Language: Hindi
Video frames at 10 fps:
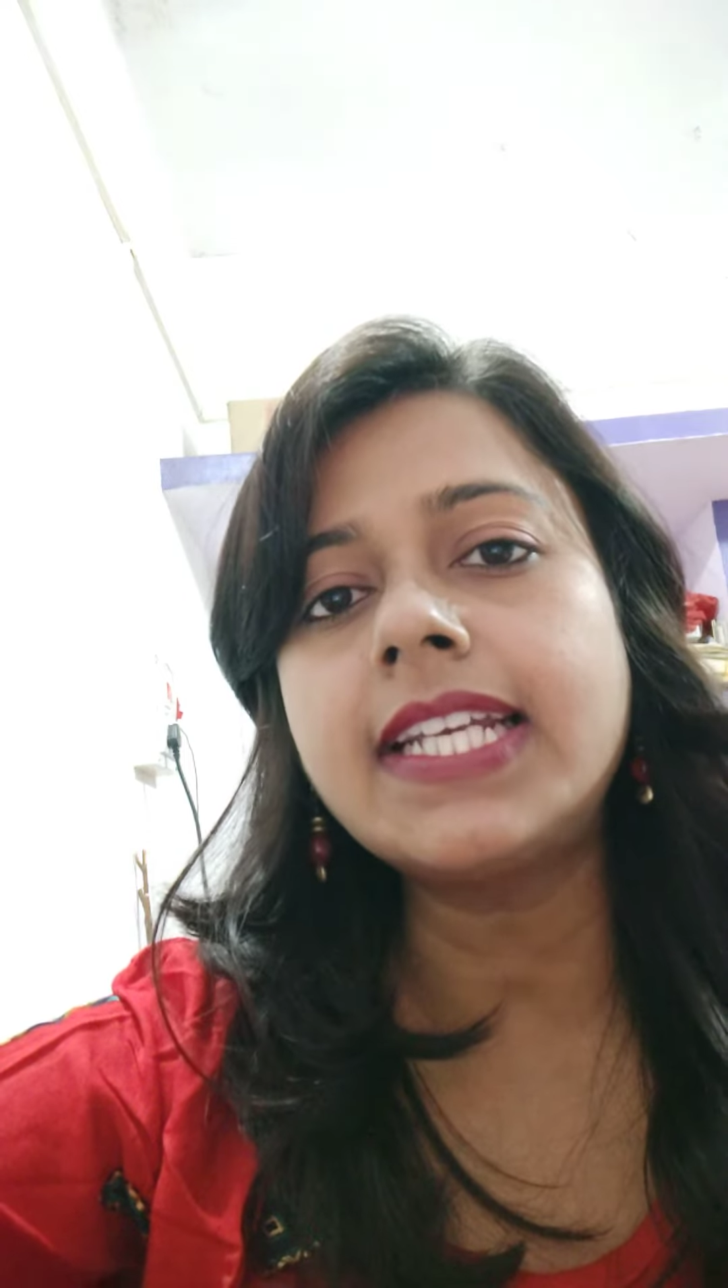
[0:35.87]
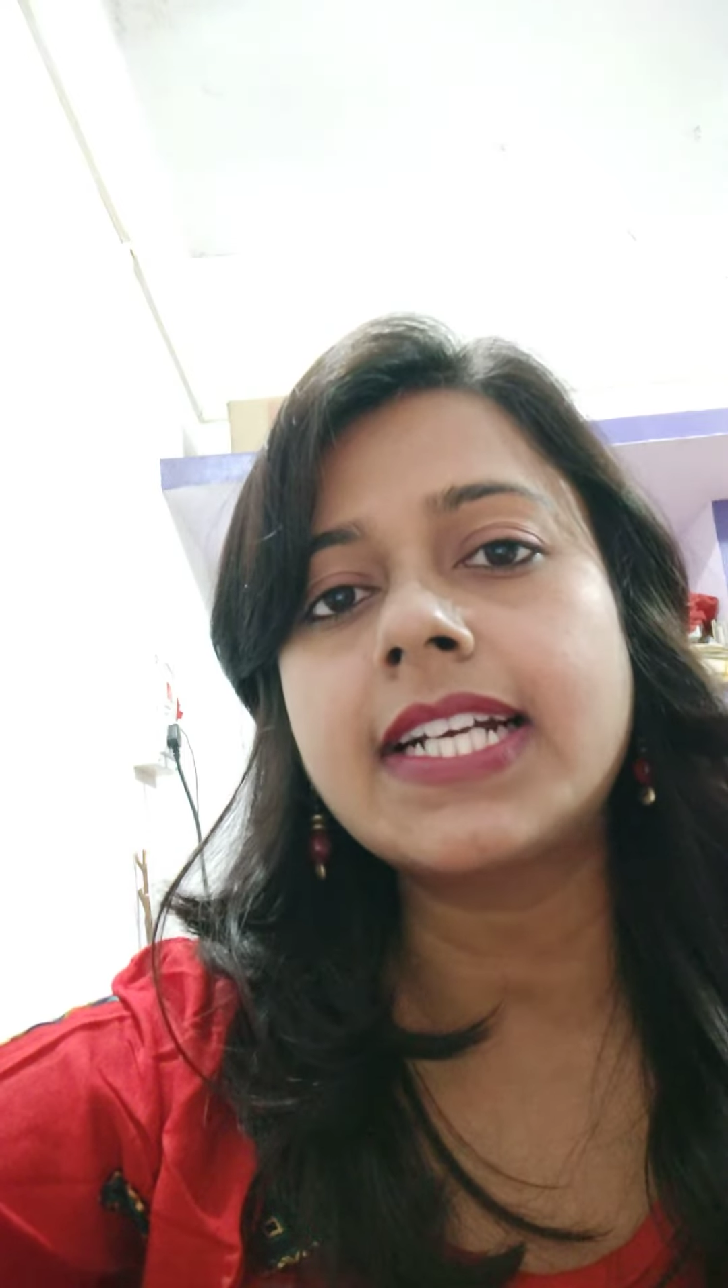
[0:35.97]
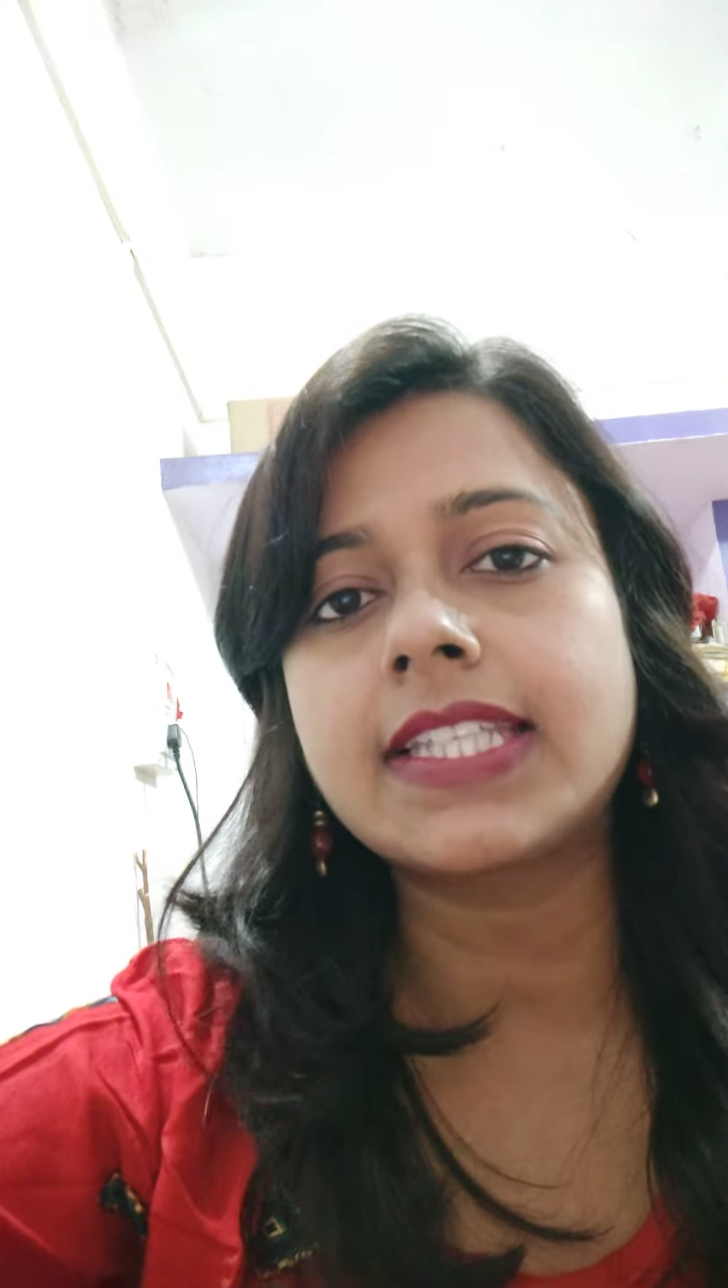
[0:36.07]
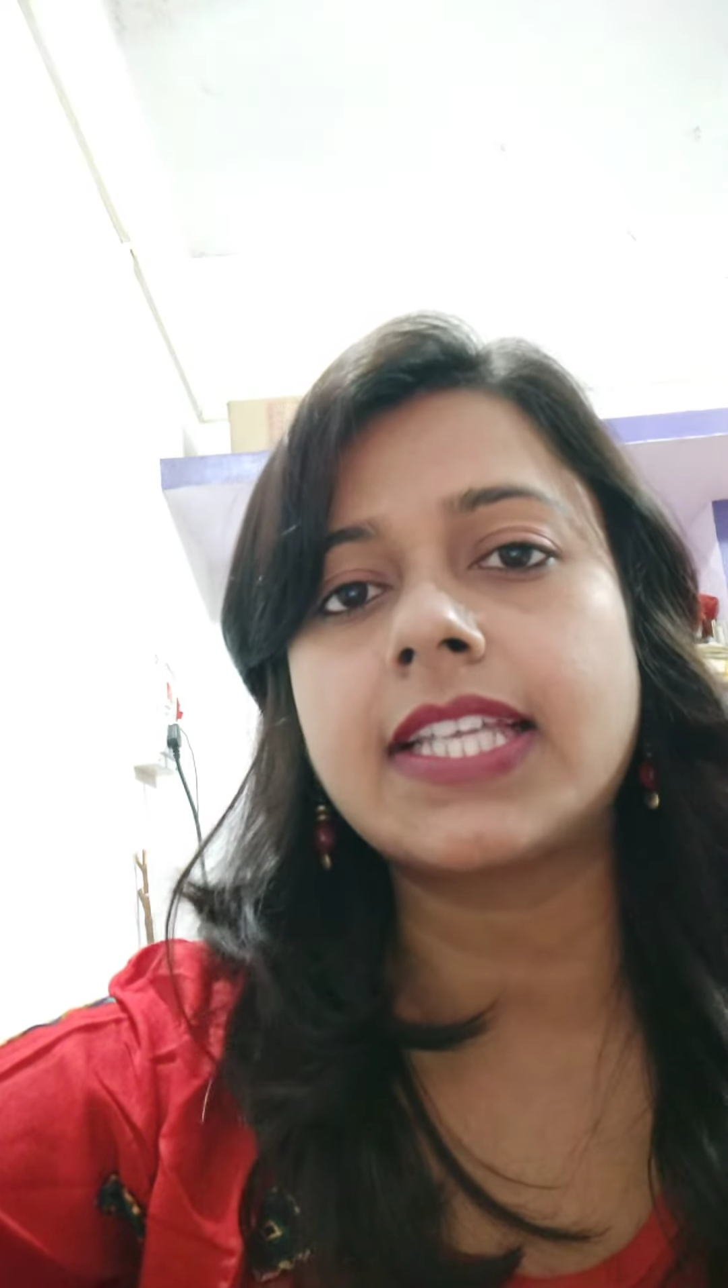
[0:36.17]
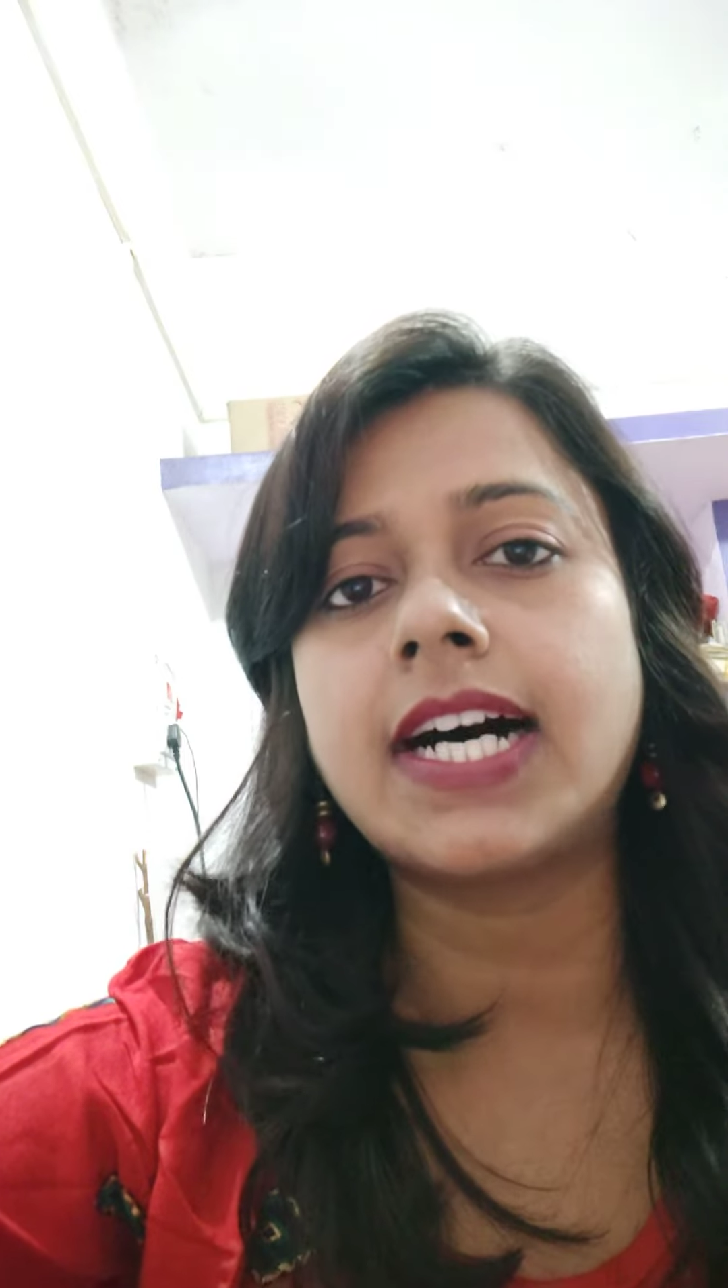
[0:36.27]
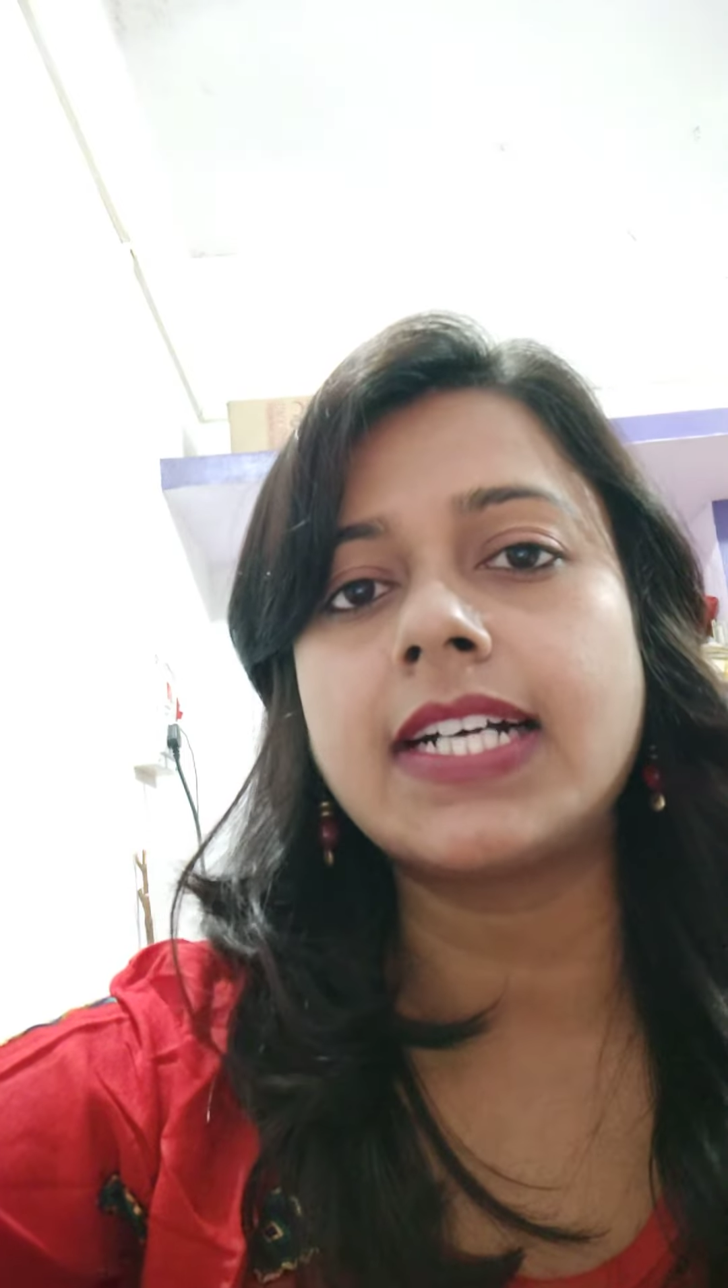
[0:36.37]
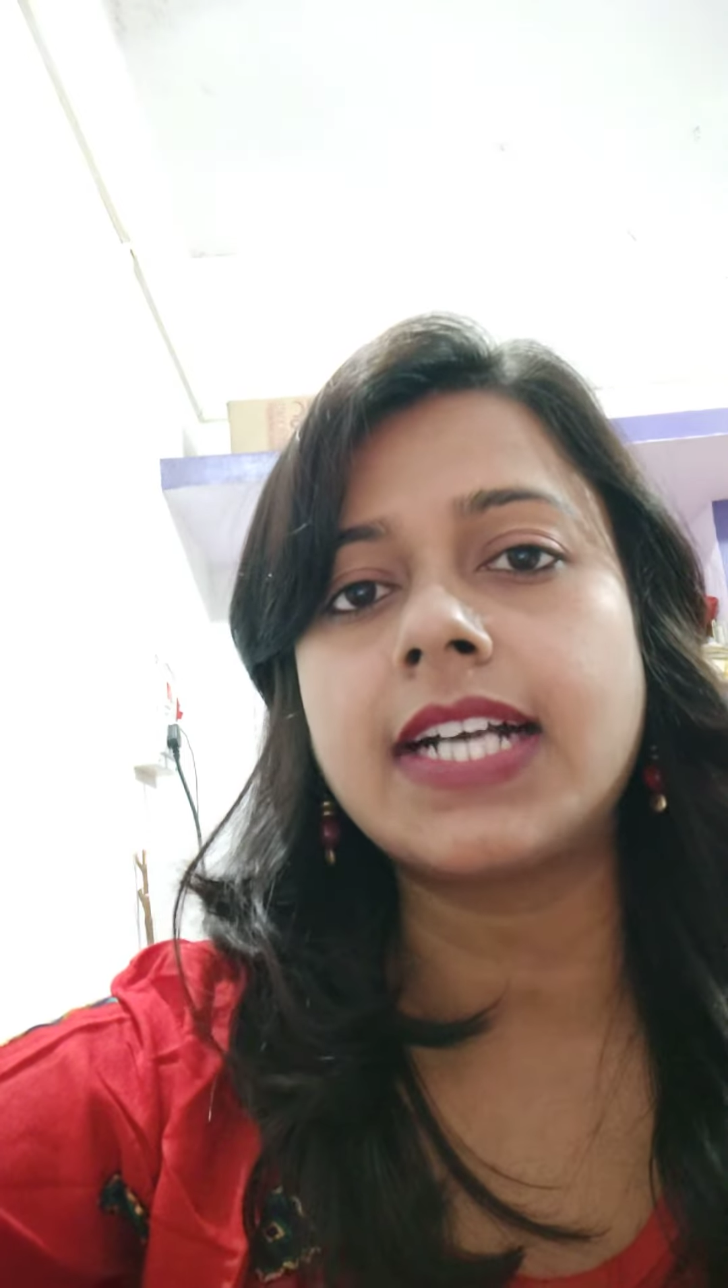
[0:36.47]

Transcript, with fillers: कथा